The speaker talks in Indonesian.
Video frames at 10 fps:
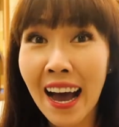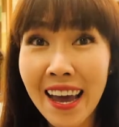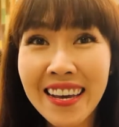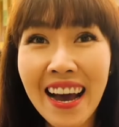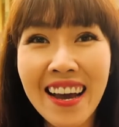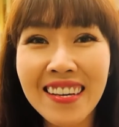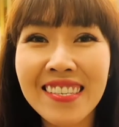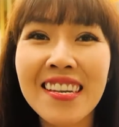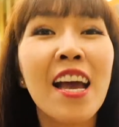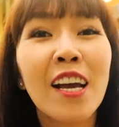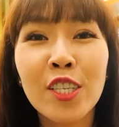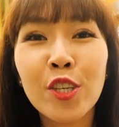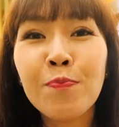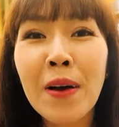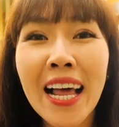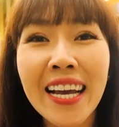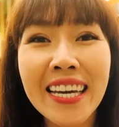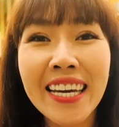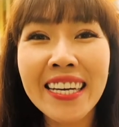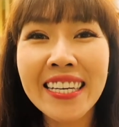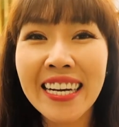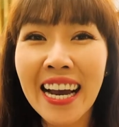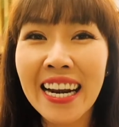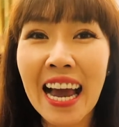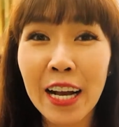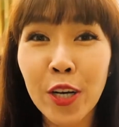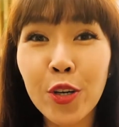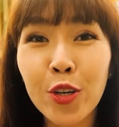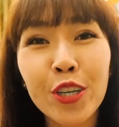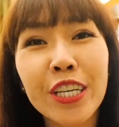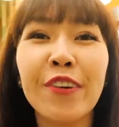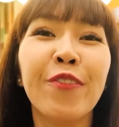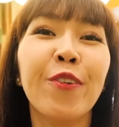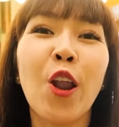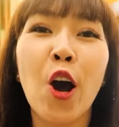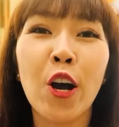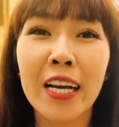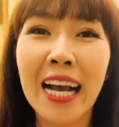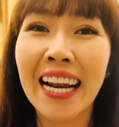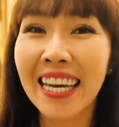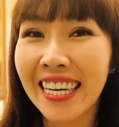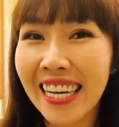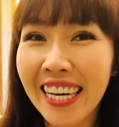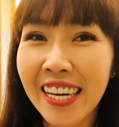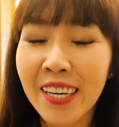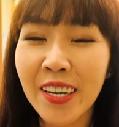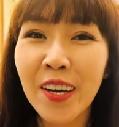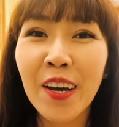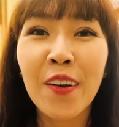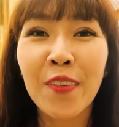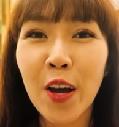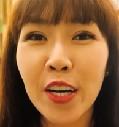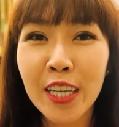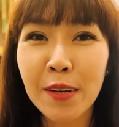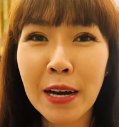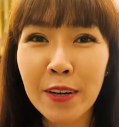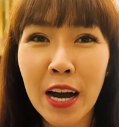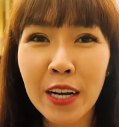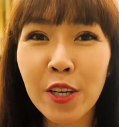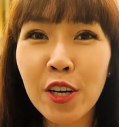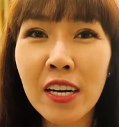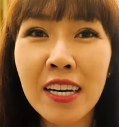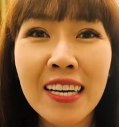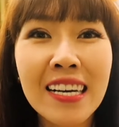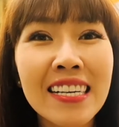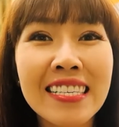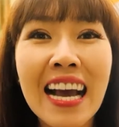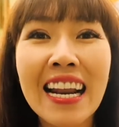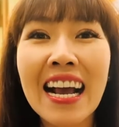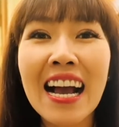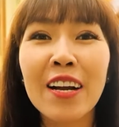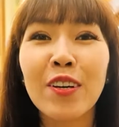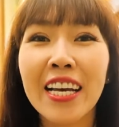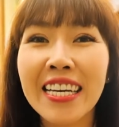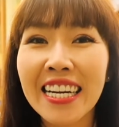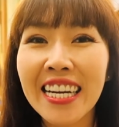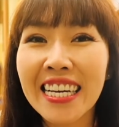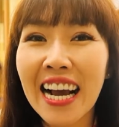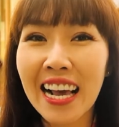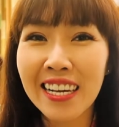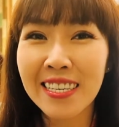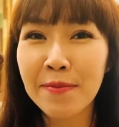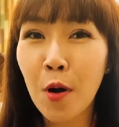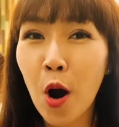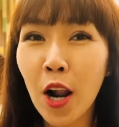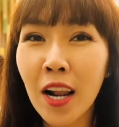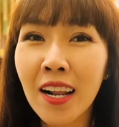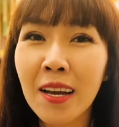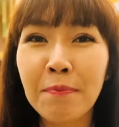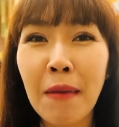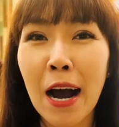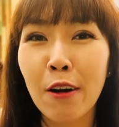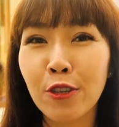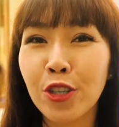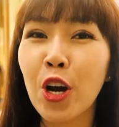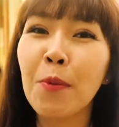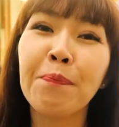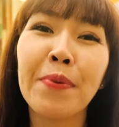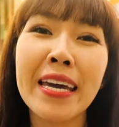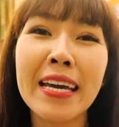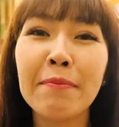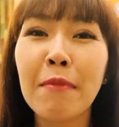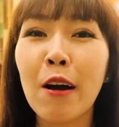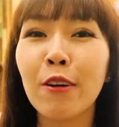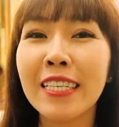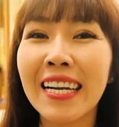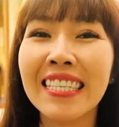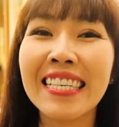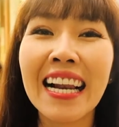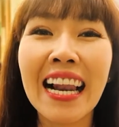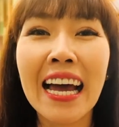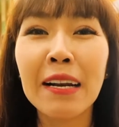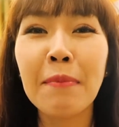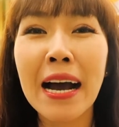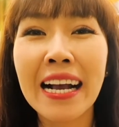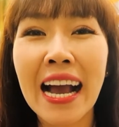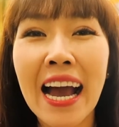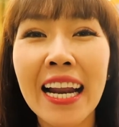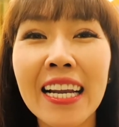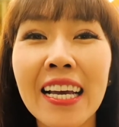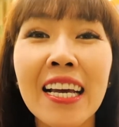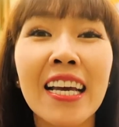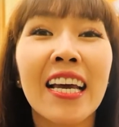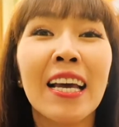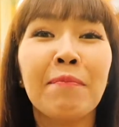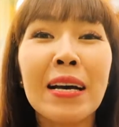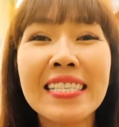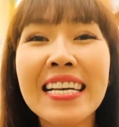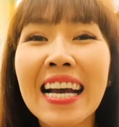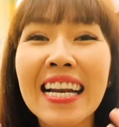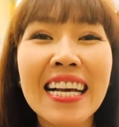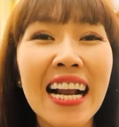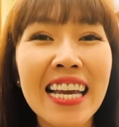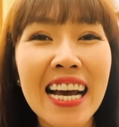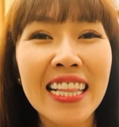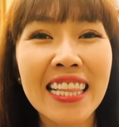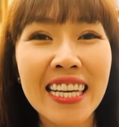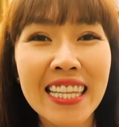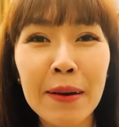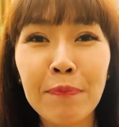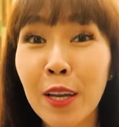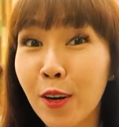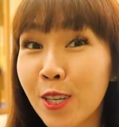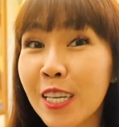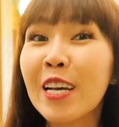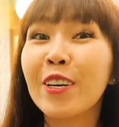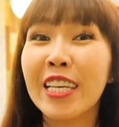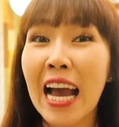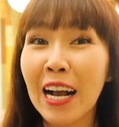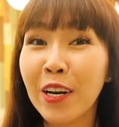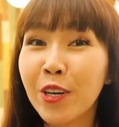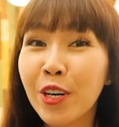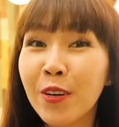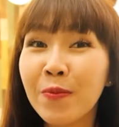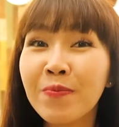Hai guys, jumpa lagi dengan aku di vlog kali ini Vlog terbaru aku Sekarang aku lagi ada di Galaxy Mall Mau shopping, mau jalan-jalan, makan Pastikan kalian tetap terus ikuti aku